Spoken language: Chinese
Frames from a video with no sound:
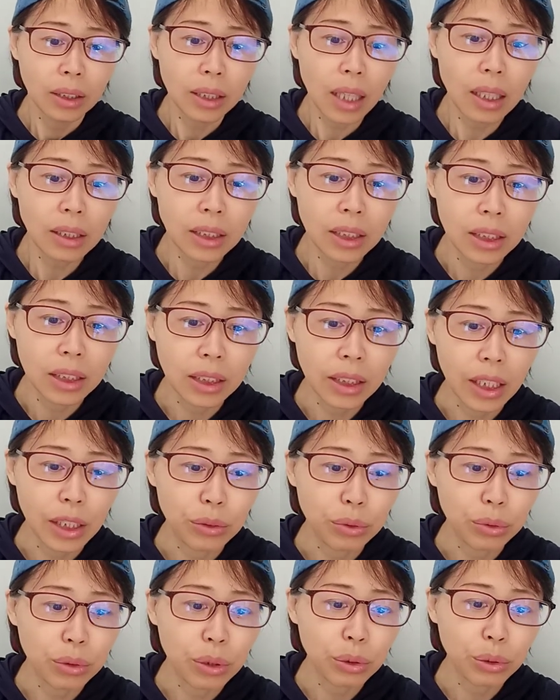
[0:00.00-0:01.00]
当时
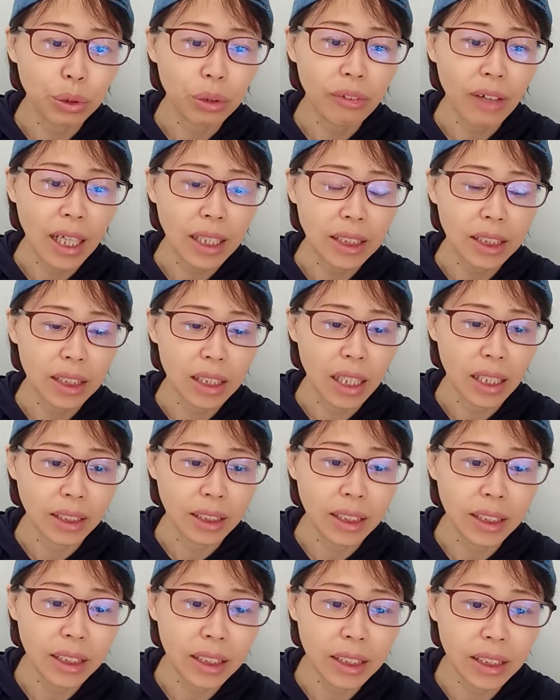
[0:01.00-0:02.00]
给出的说法是啊，
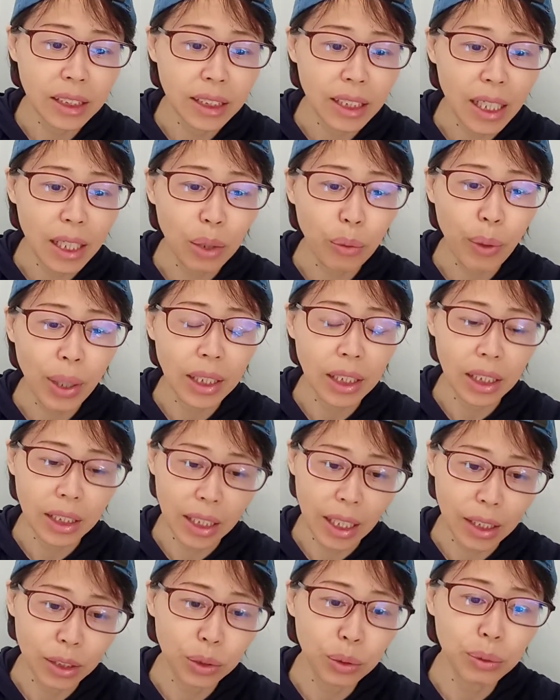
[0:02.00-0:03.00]
金正贤患上
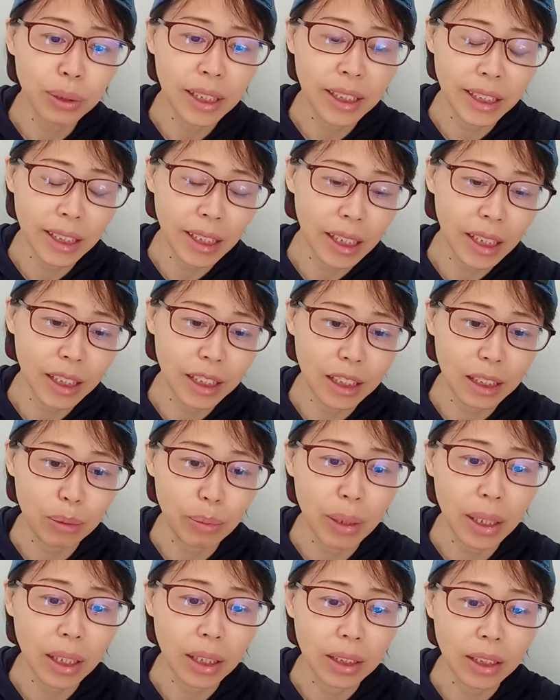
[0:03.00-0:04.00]
了严重的心理
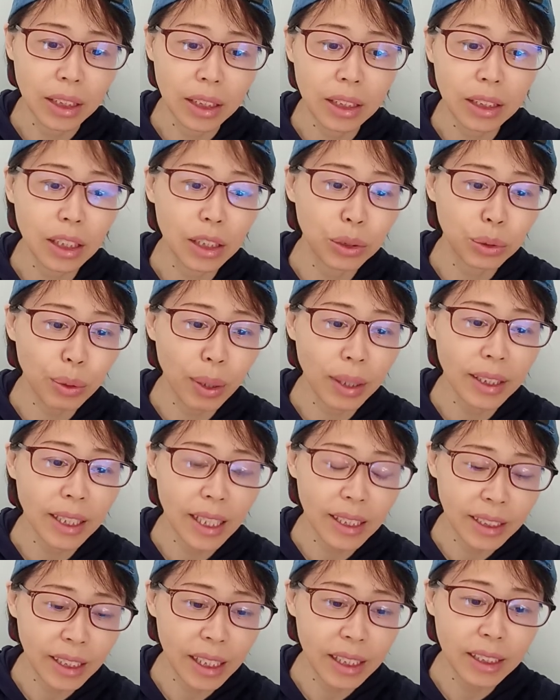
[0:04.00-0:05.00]
疾病，精神状
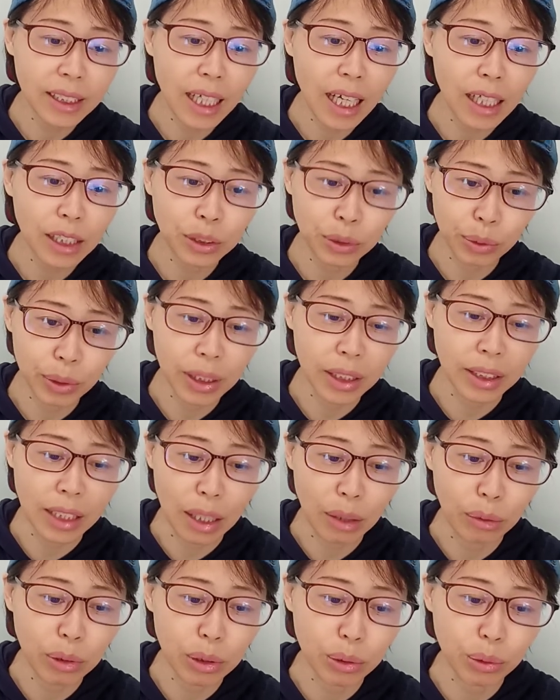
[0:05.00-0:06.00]
态欠佳，所以
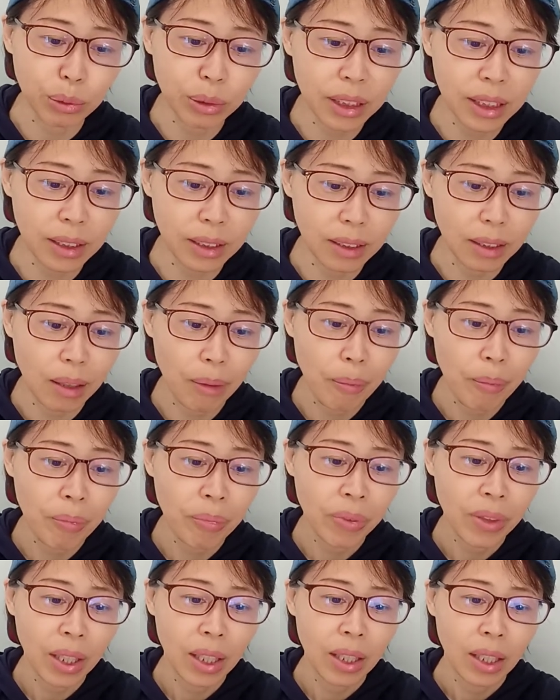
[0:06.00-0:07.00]
才会如此。
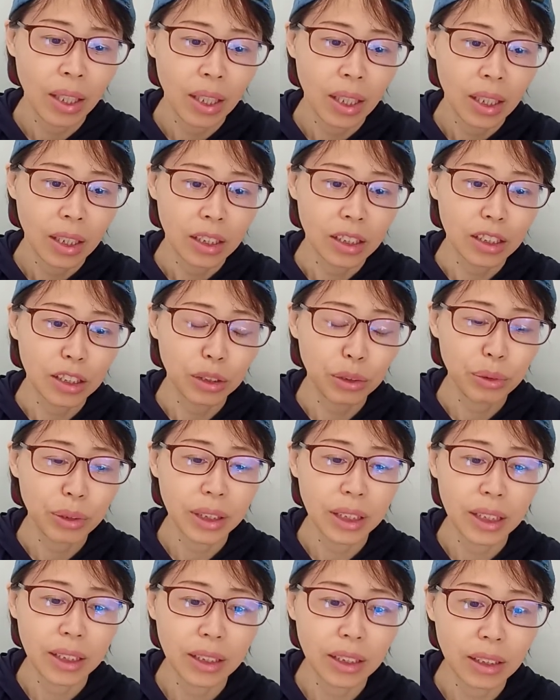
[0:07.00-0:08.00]
可是
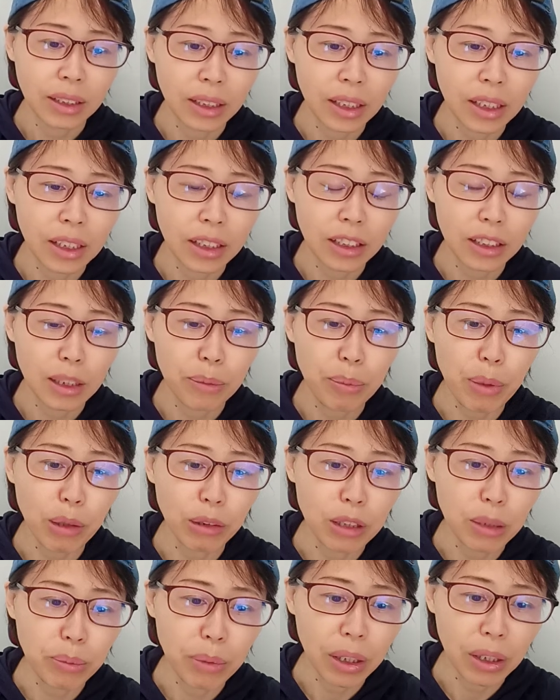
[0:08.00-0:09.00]
最近的地社
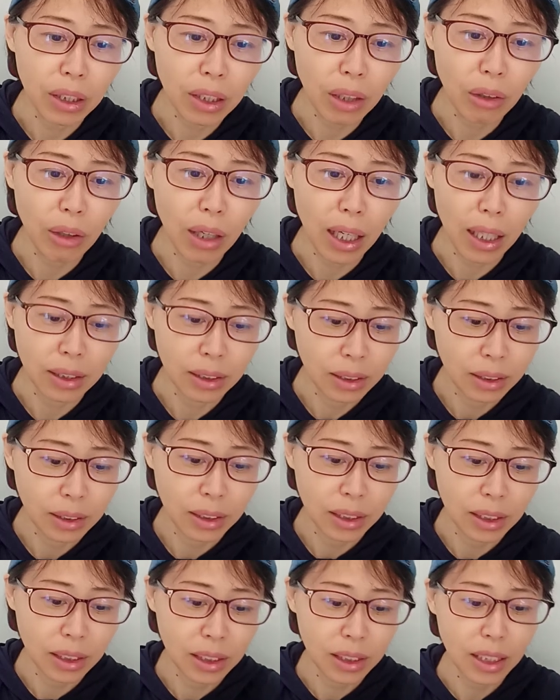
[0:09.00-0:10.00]
爆的猛料啊！
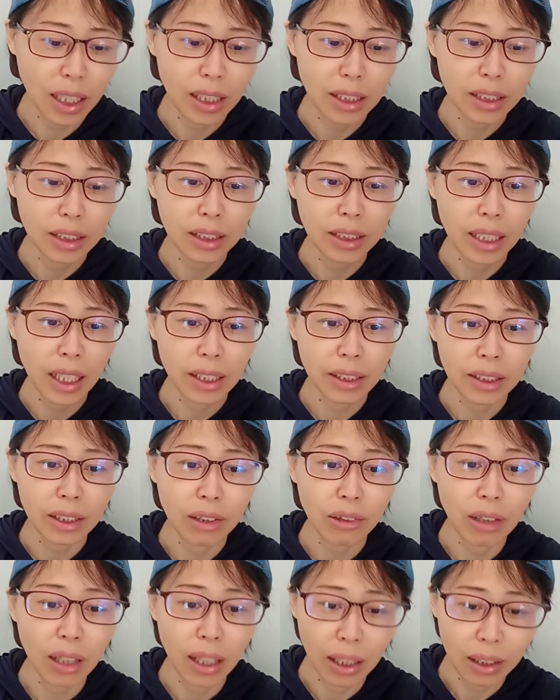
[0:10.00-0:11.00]
真是让人吓一
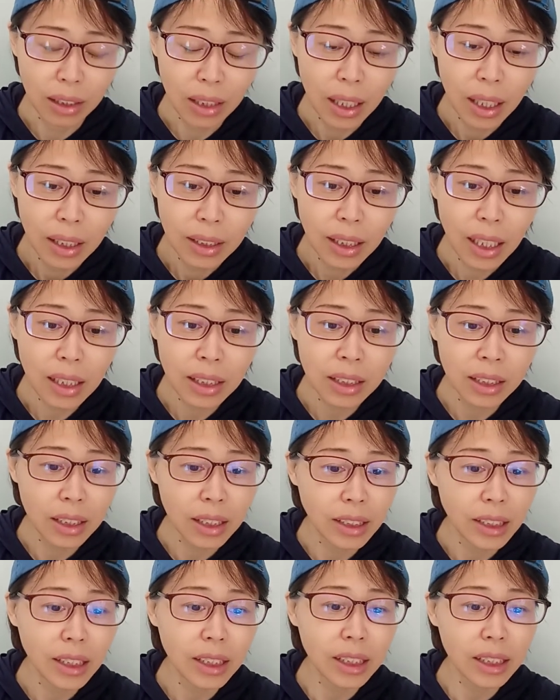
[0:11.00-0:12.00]
跳啊！当时
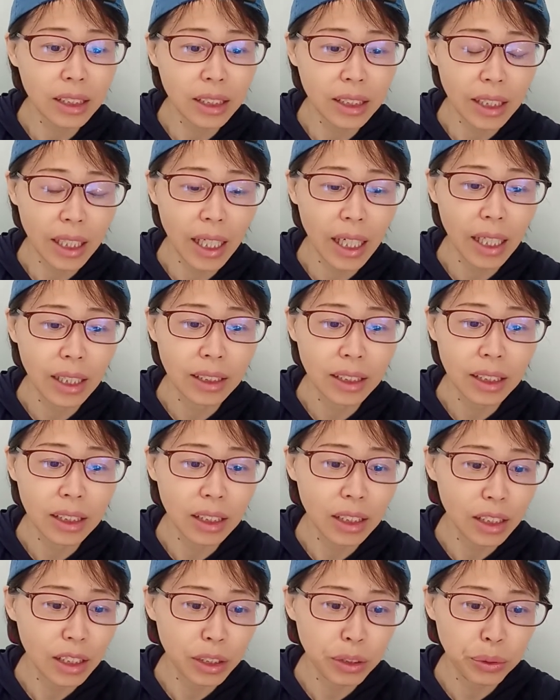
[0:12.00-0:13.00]
的金正贤啊，
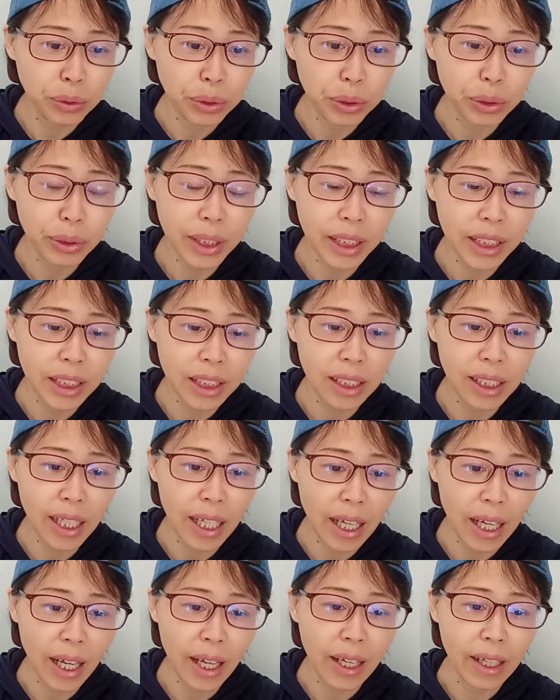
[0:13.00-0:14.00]
正和徐瑞芝
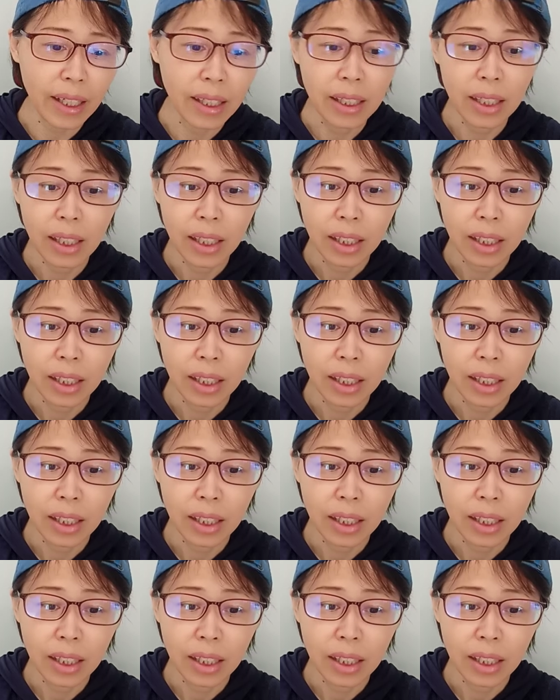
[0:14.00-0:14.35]
恋爱，